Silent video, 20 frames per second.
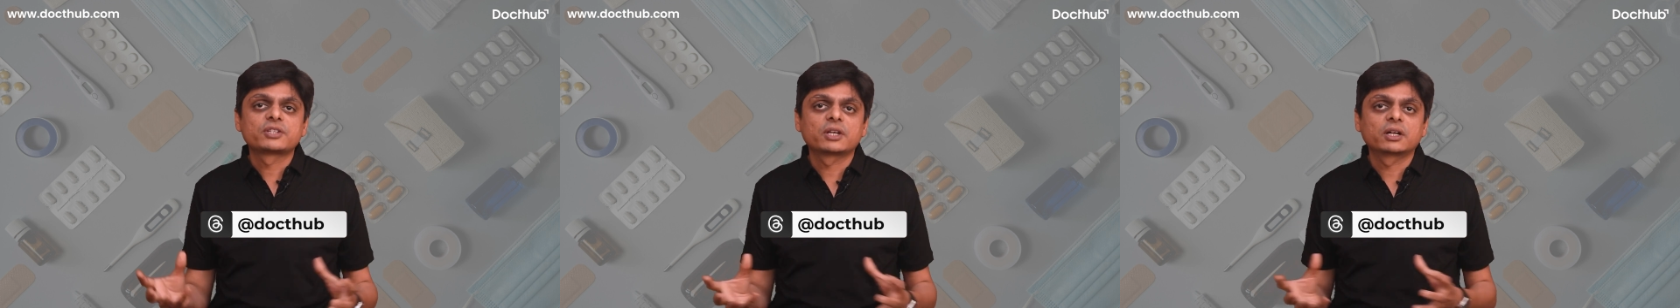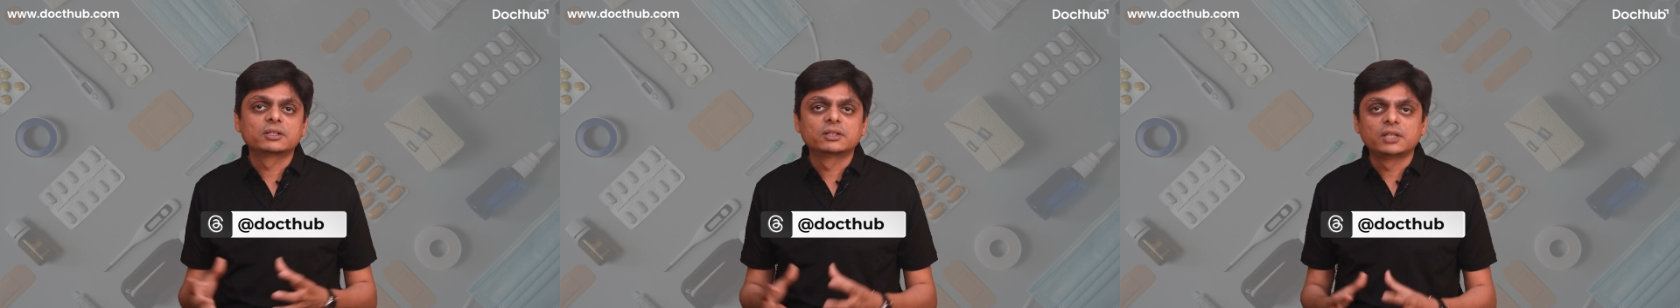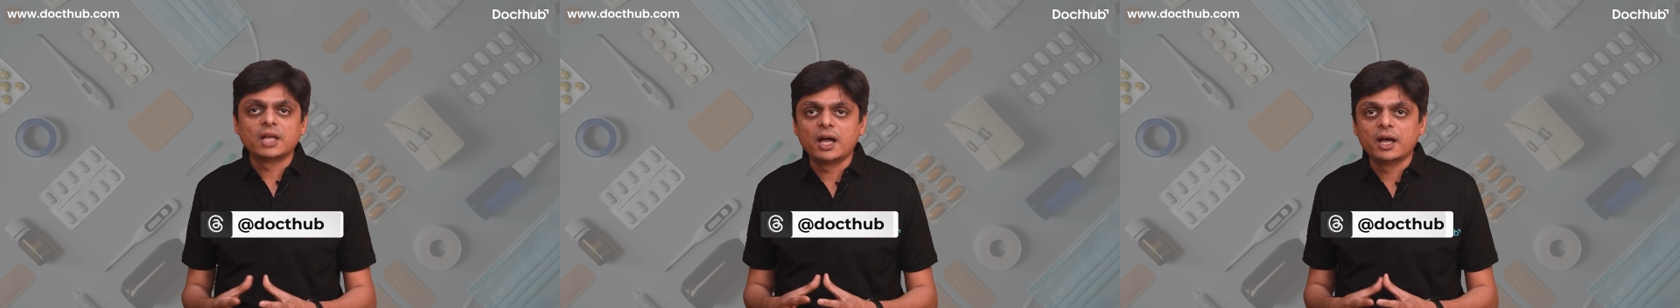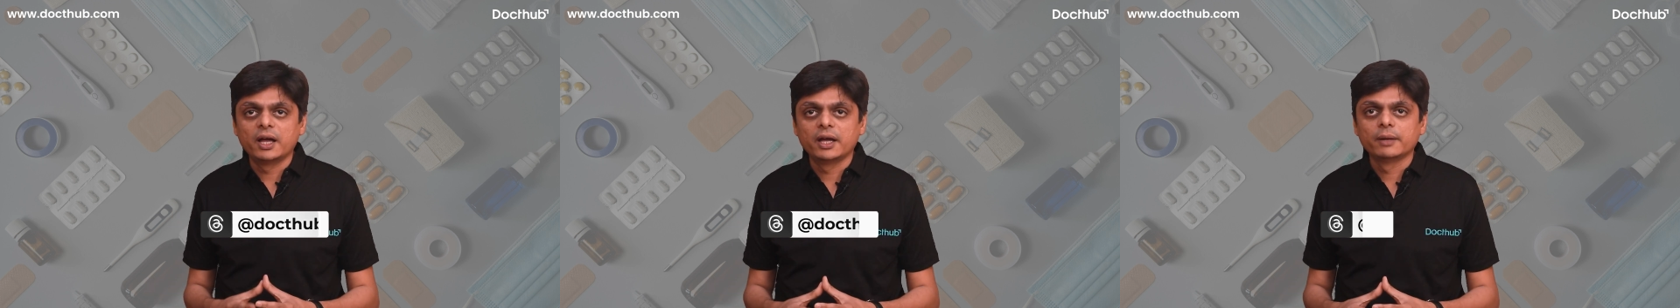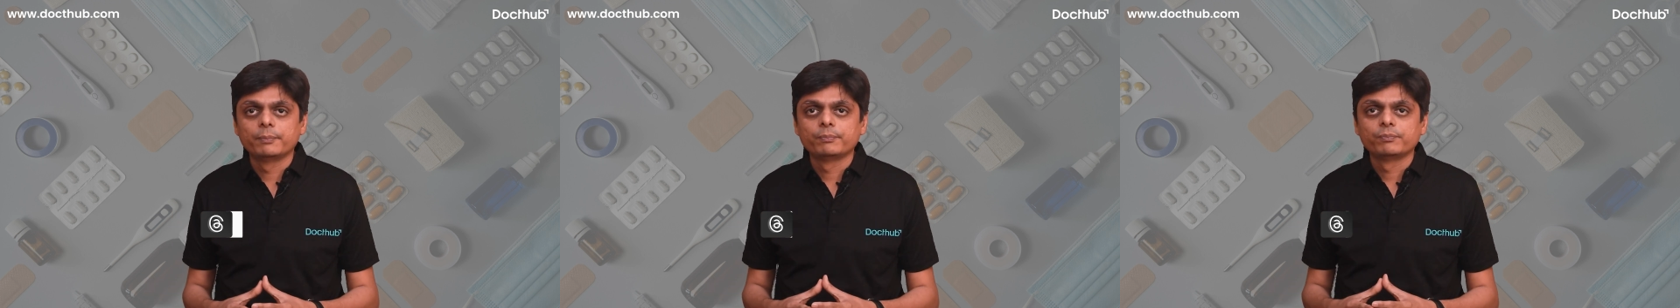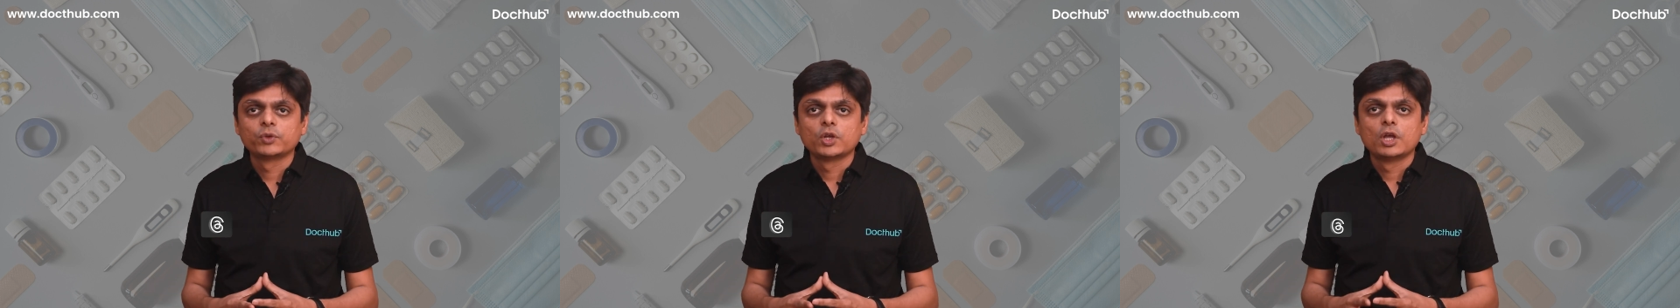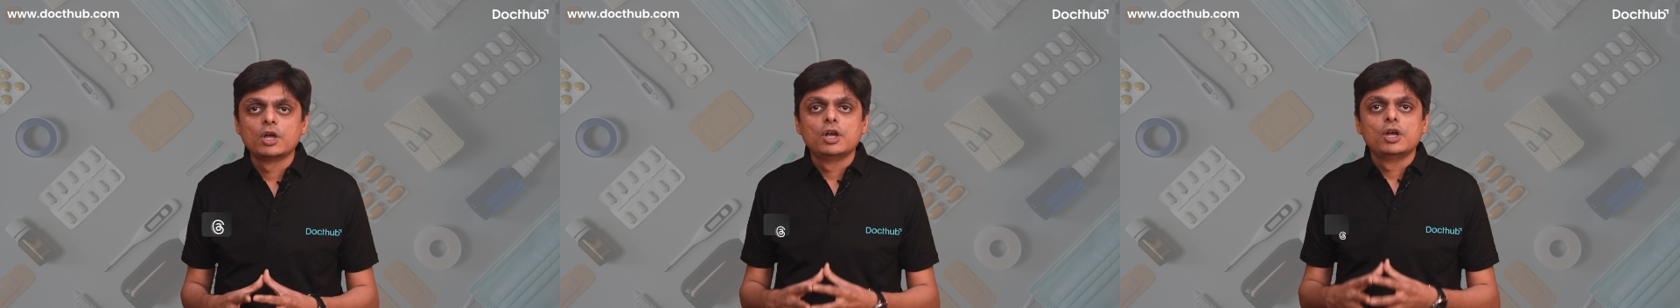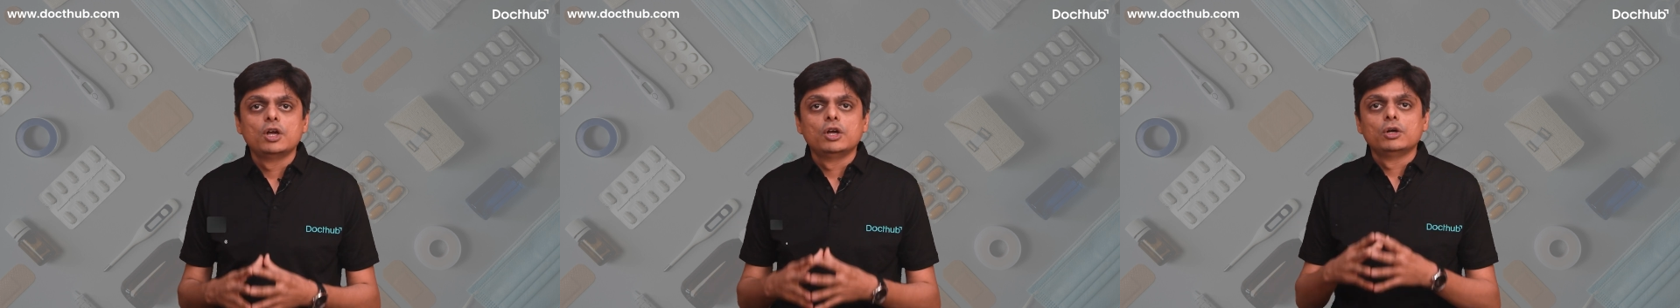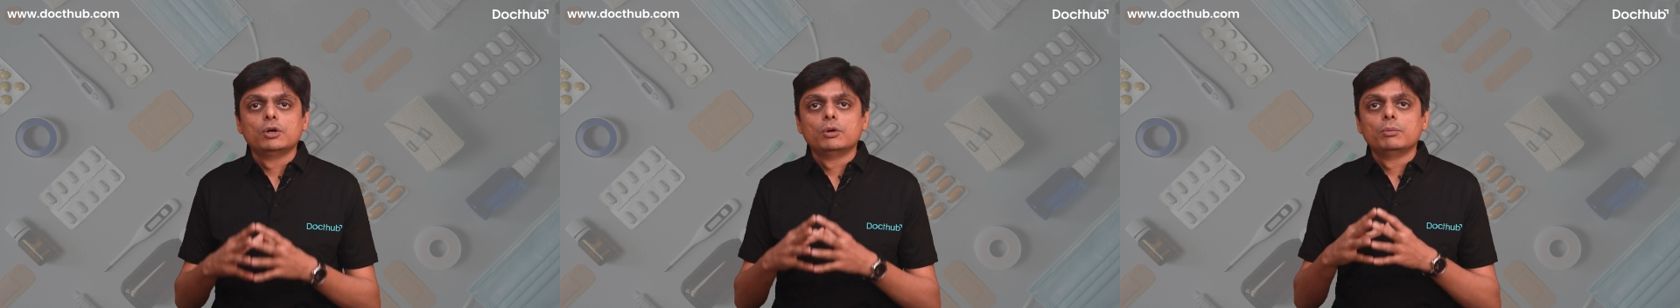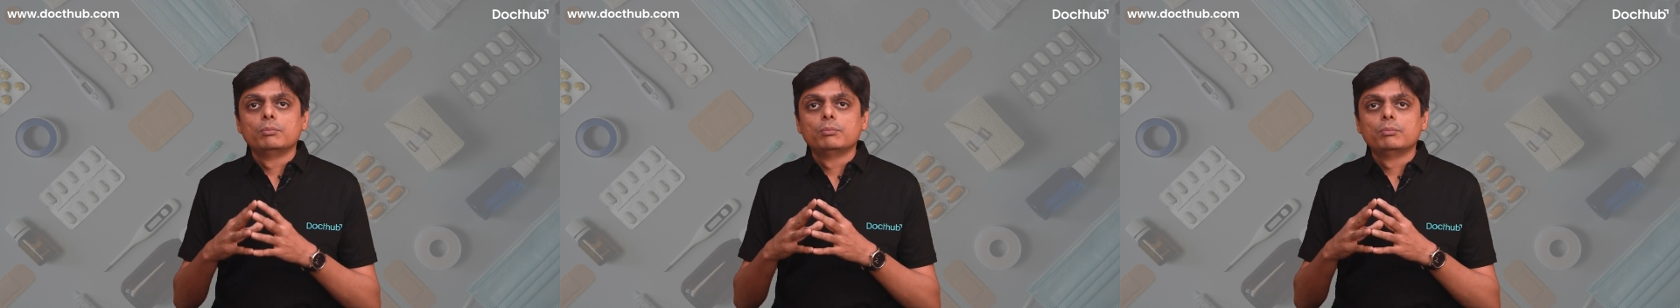सकता है
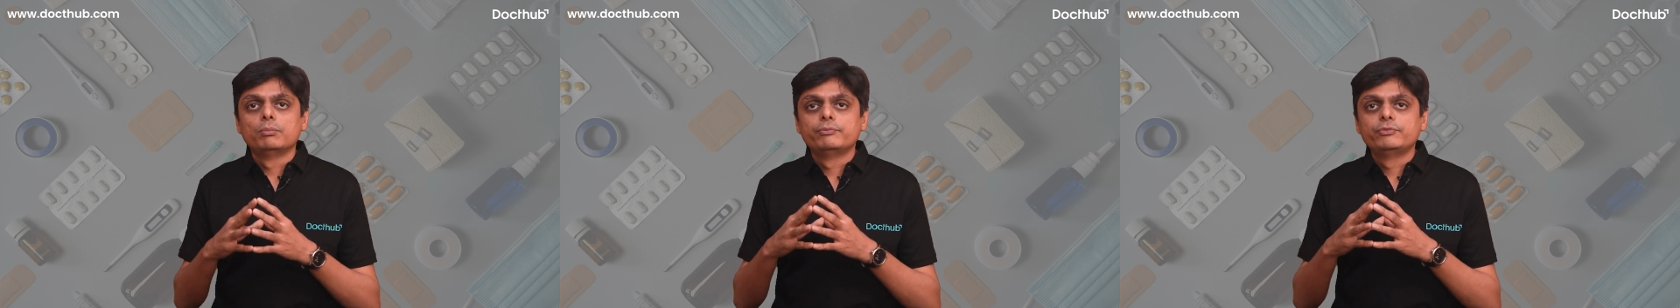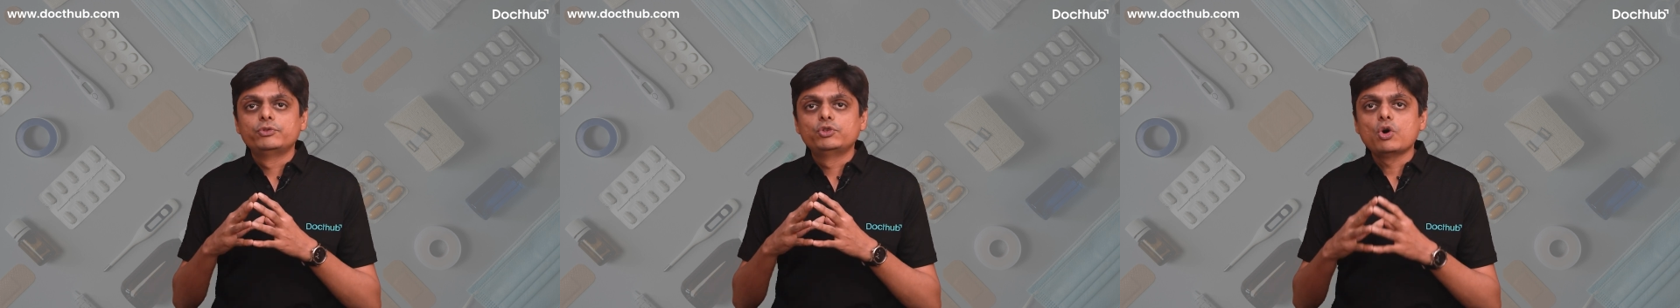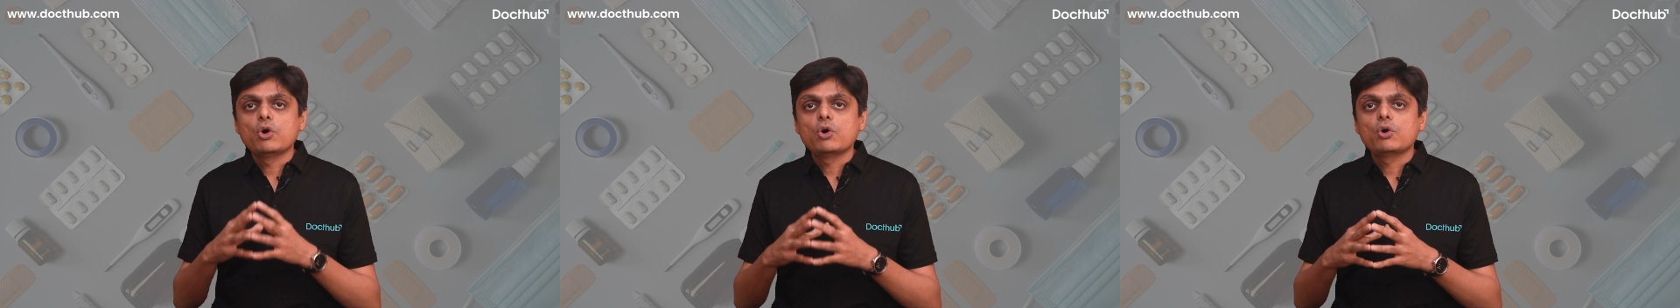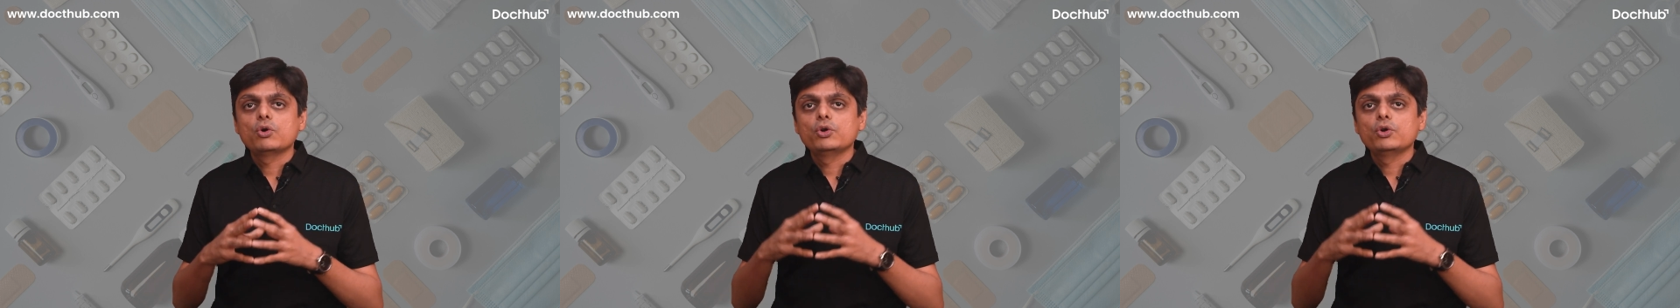तो